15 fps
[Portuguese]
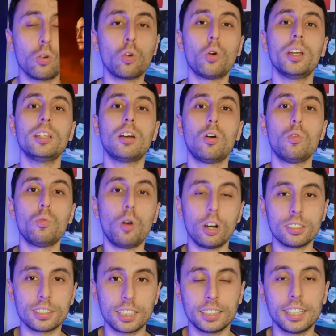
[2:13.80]
concorrendo ao
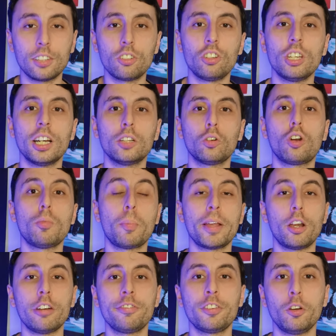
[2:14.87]
Oscar deste ano como
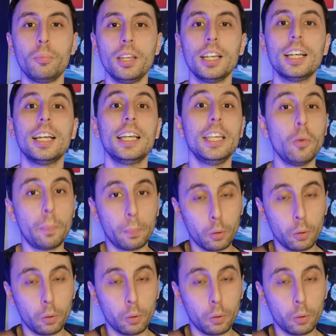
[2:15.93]
melhor filme, e o